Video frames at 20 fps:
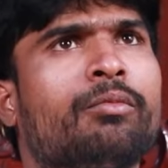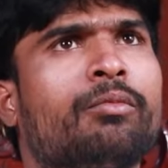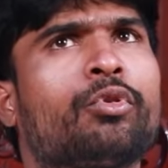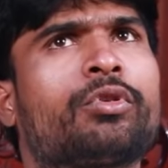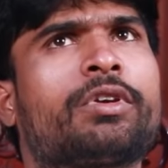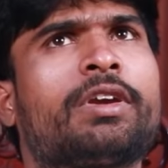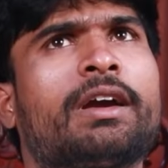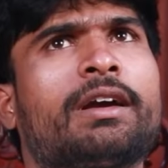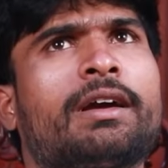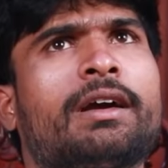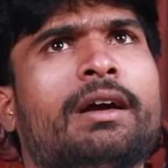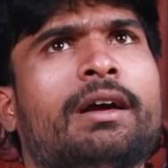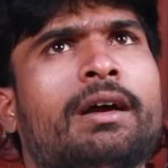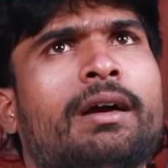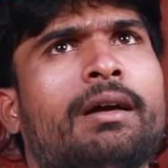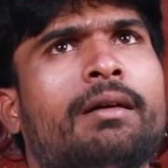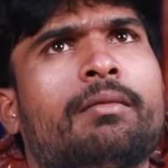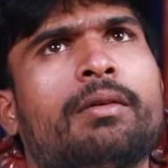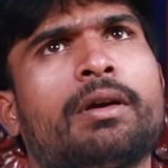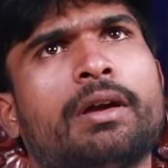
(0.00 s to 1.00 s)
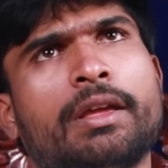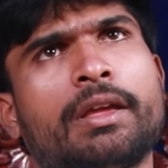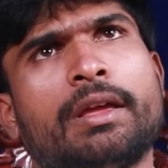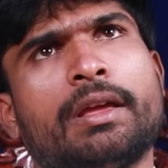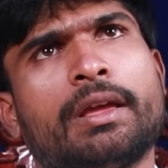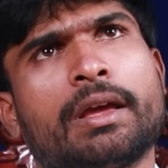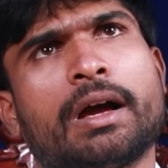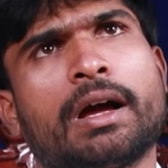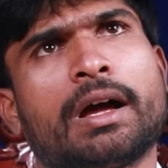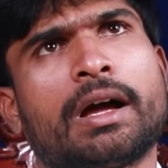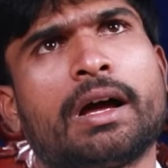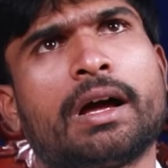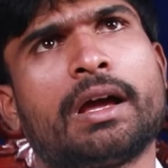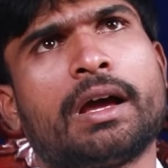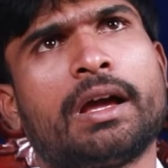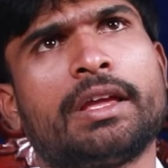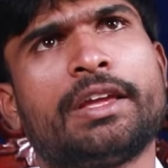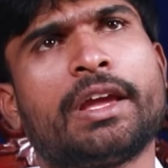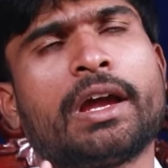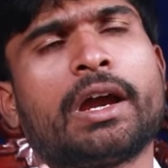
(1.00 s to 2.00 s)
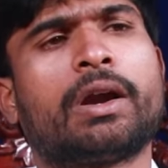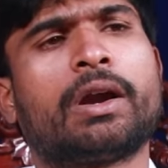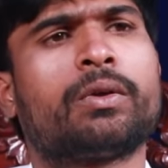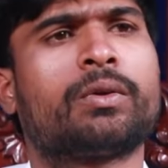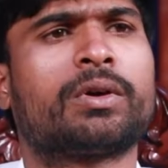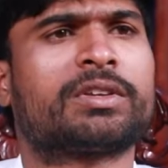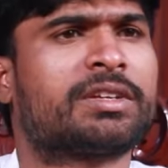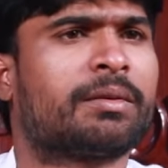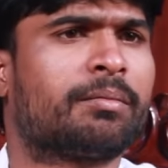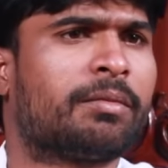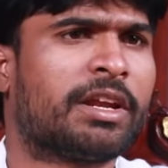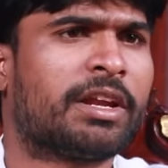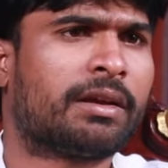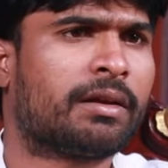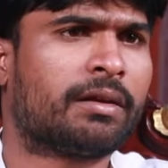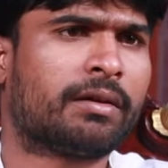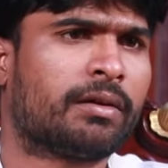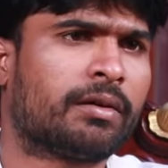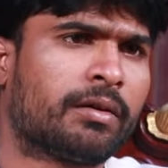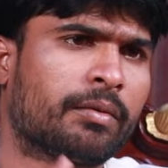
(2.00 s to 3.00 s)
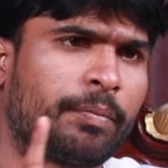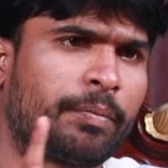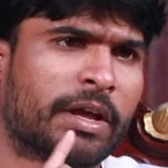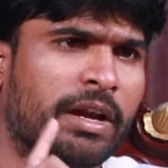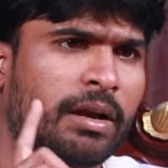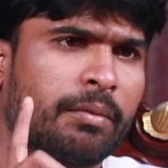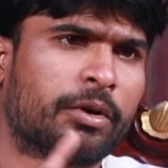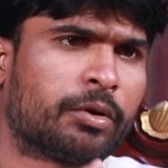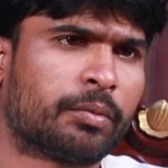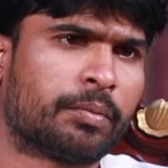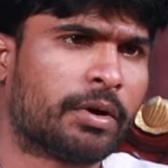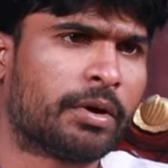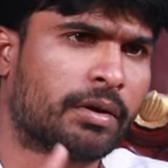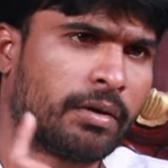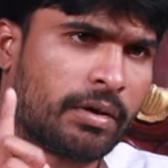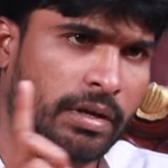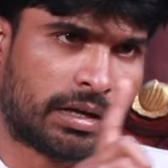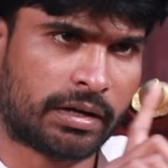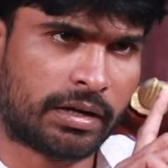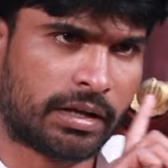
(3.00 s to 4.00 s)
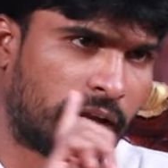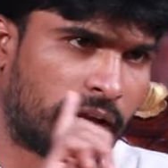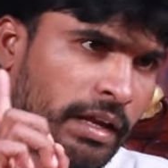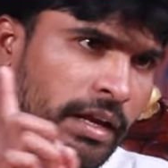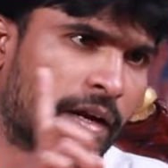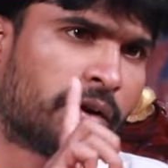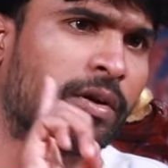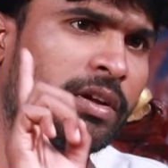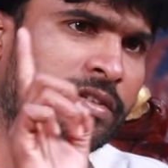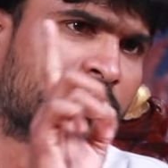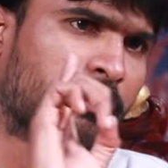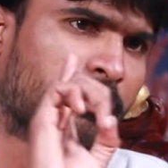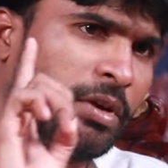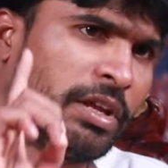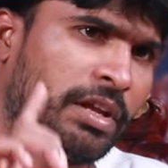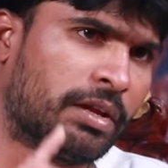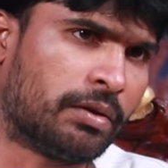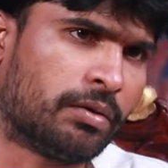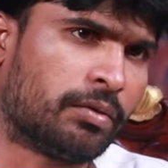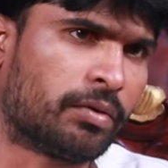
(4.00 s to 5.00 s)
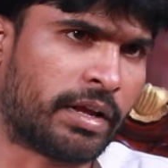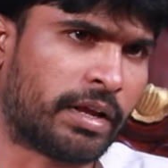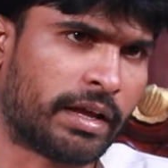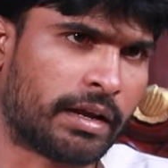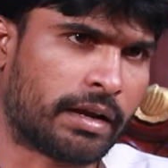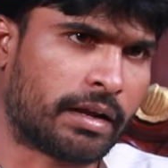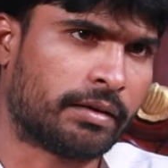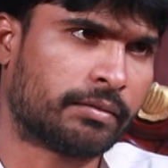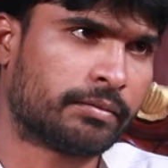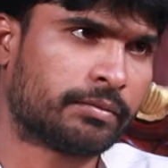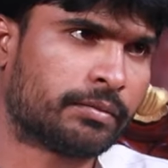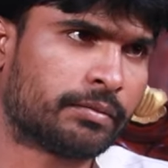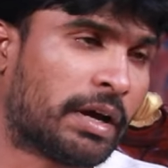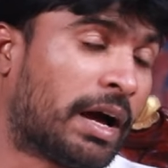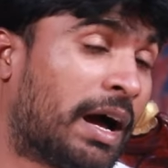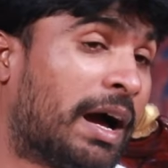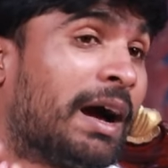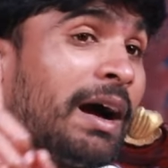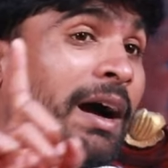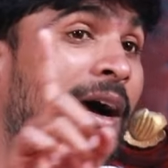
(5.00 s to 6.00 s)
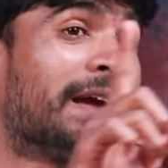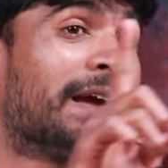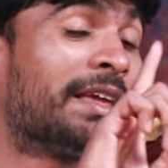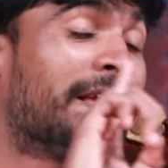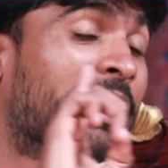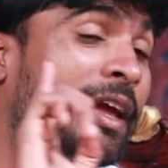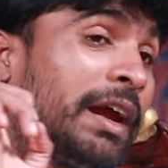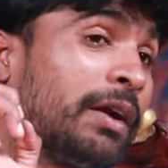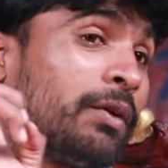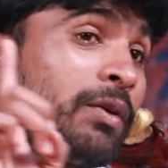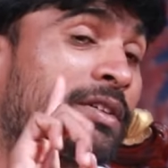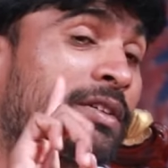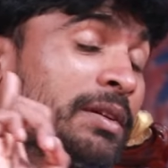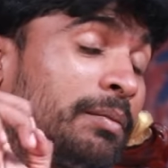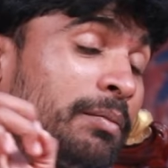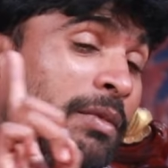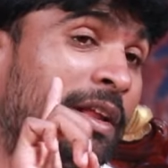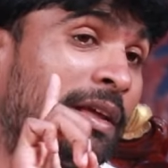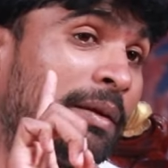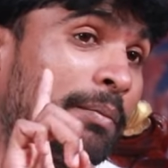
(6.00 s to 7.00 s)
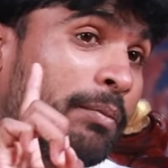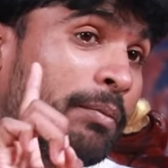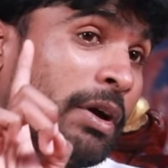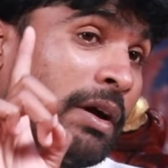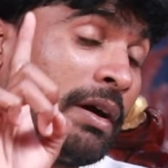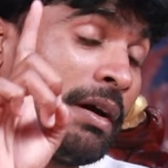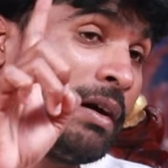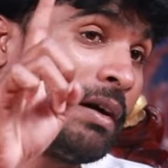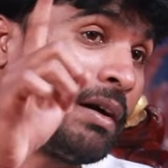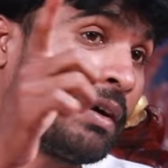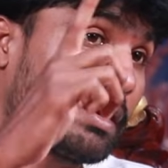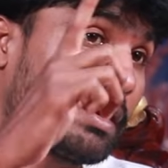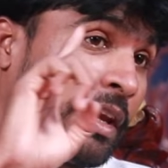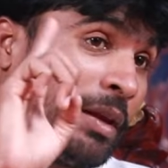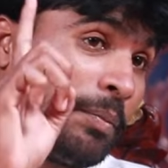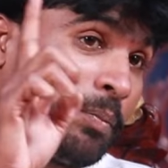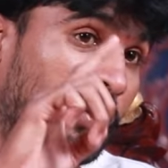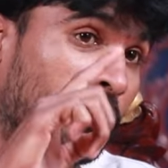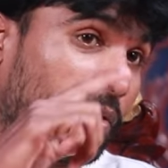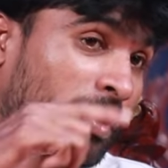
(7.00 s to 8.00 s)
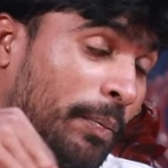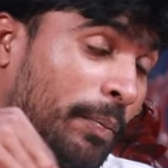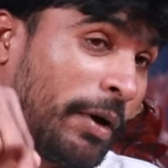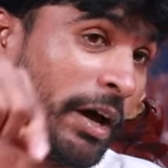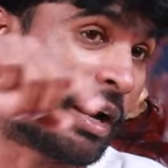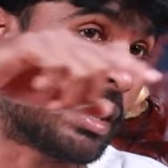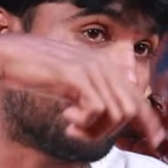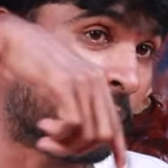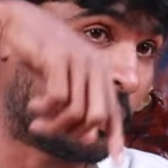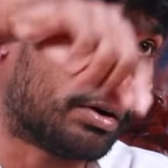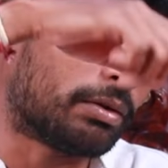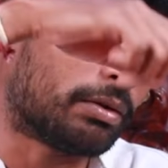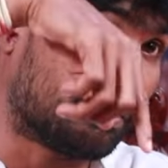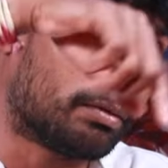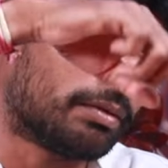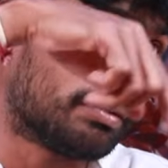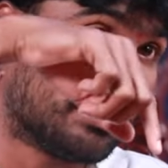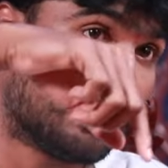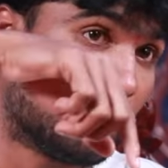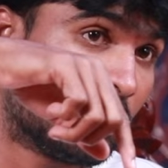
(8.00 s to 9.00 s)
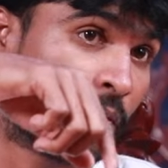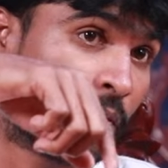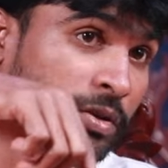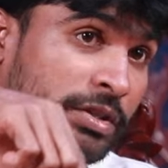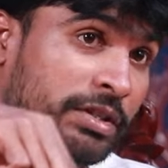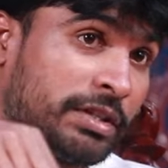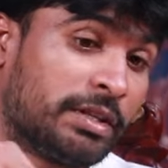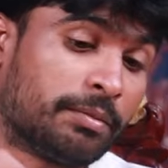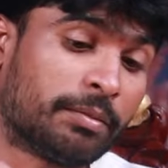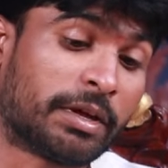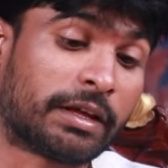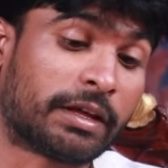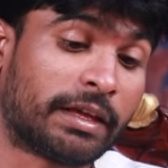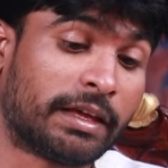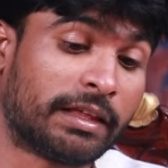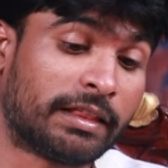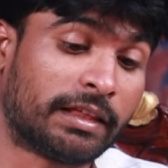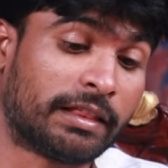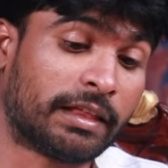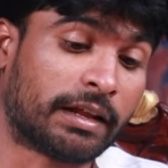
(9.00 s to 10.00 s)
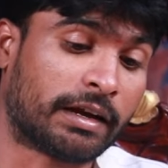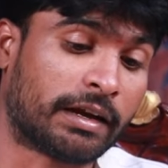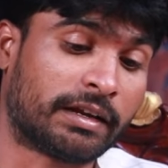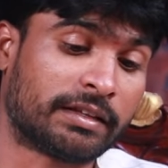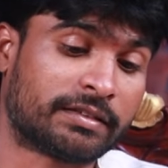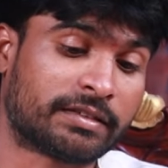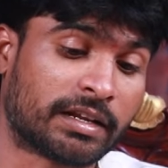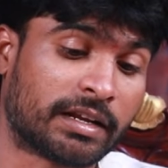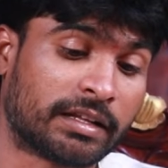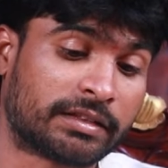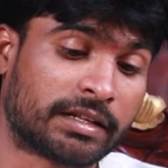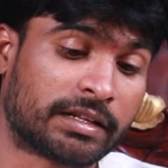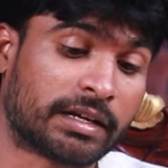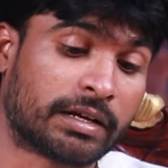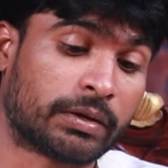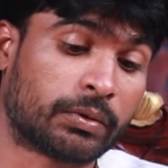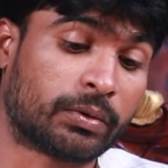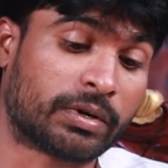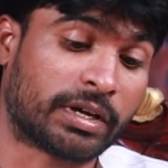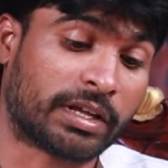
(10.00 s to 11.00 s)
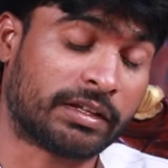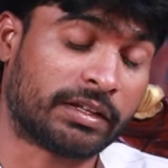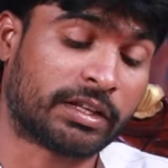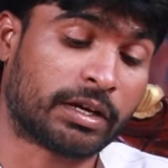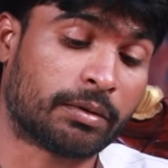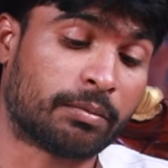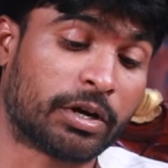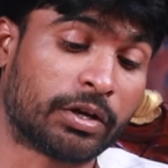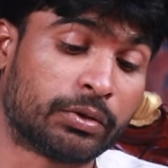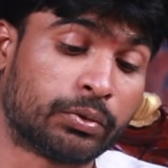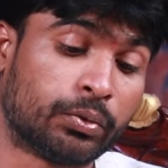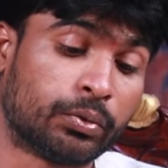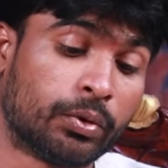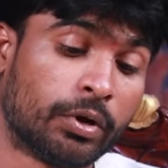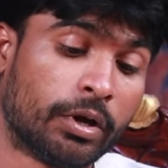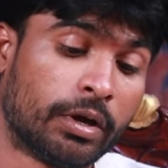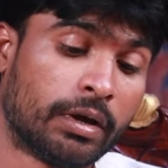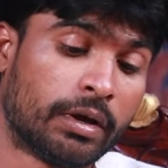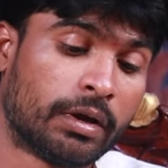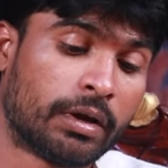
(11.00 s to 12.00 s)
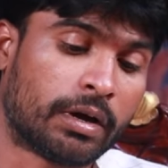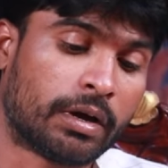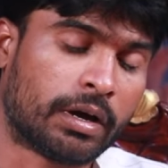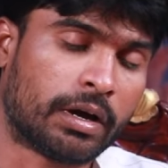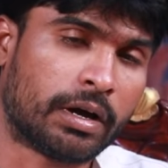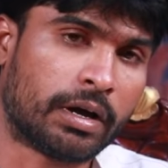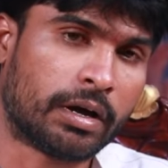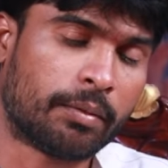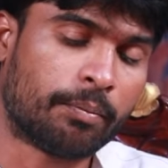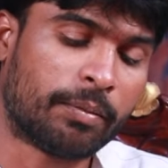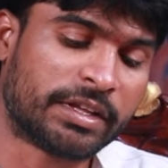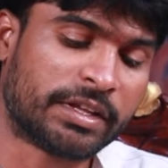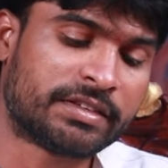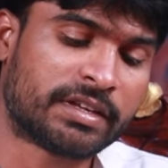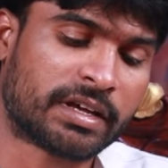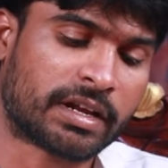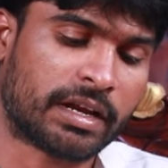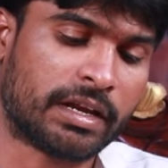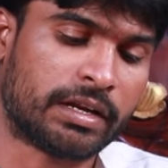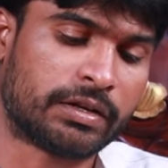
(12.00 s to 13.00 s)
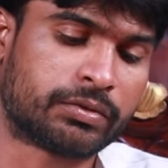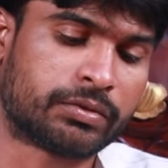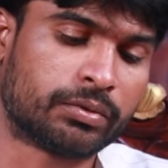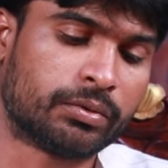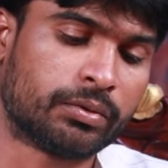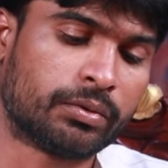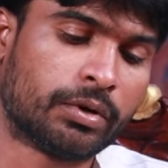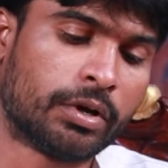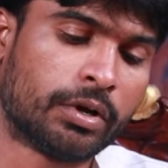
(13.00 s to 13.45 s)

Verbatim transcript: ముఖ్యంగా ఏడు అసెంబ్లీ పార్లమెంటు అంటే ఏడు అసెంబ్లీలు ఉన్నాయన్న ఆ ఏడు అసెంబ్లీ కలిపి ఒక పార్లమెంటు వచ్చింది మనకి ఏదేదనంటే సనత్ నగరు ఖరీతాబాదు బంజారా హిల్స్